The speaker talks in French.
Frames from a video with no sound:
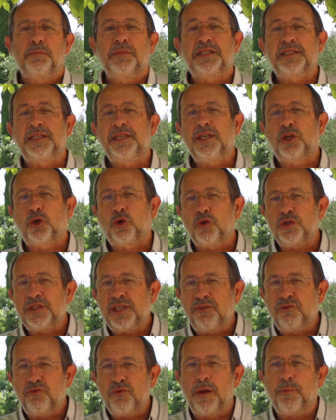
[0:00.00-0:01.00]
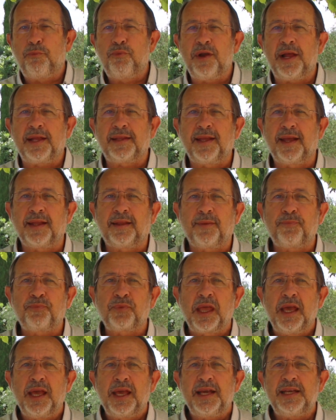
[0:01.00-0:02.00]
Mais si, creusez-vous un peu la tête.
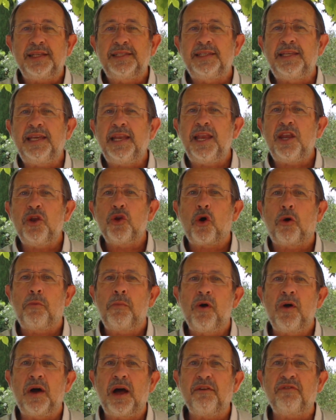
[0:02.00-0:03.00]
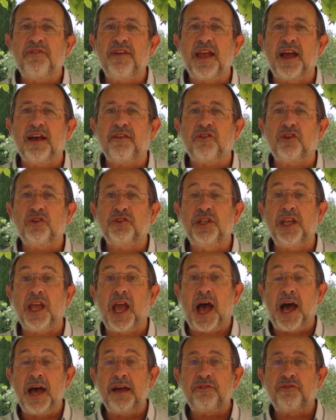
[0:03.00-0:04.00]
Et si les Normands avaient
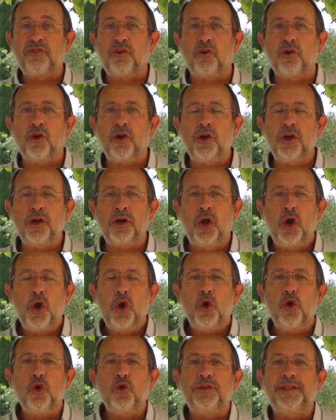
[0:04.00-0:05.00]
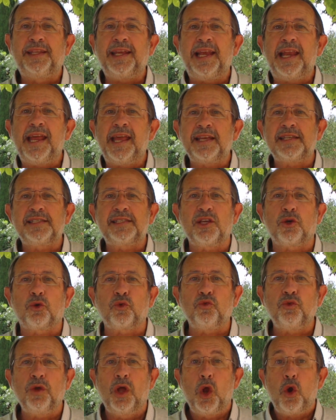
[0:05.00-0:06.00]
inventé avant l'heure le délai
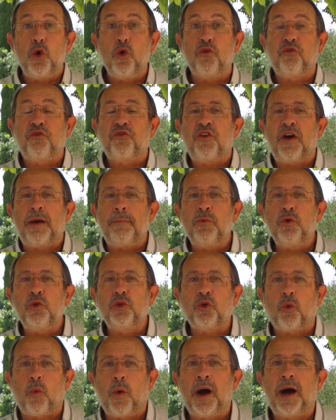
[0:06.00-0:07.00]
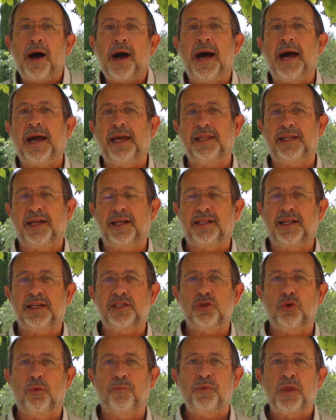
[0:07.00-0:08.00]
SRU, le fameux droit à
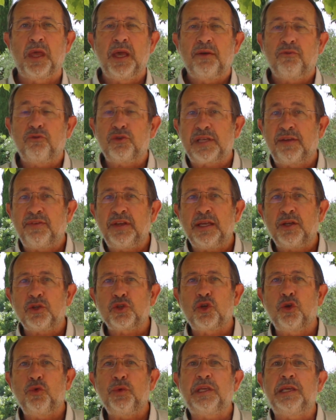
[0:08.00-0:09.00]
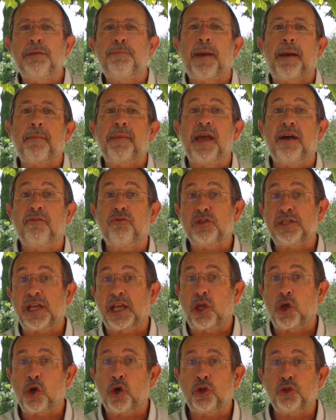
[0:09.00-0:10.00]
rétractation Vous savez, celui qui permet à vos
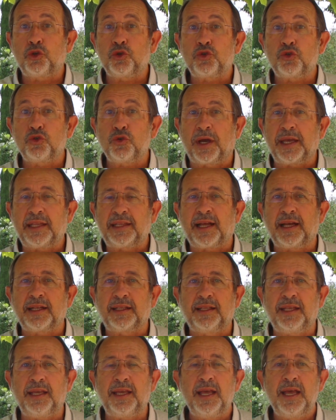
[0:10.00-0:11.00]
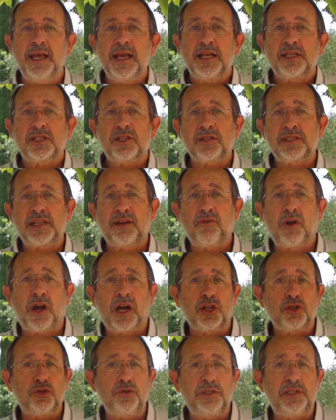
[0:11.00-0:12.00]
accords de se rétracter sans
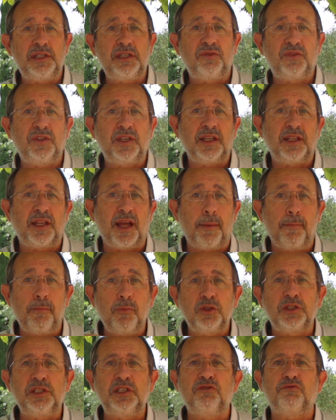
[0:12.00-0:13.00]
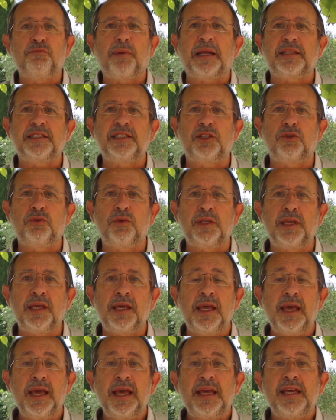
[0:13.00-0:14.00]
avoir à justifier d'un motif
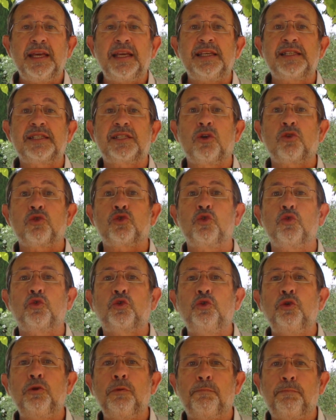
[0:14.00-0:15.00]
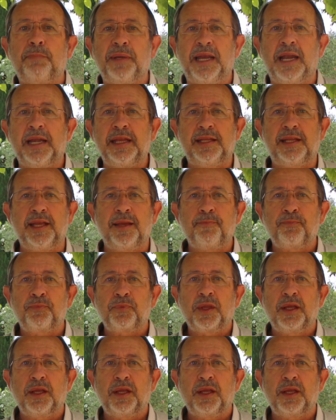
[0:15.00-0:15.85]
particulier et sans aucune pénalité.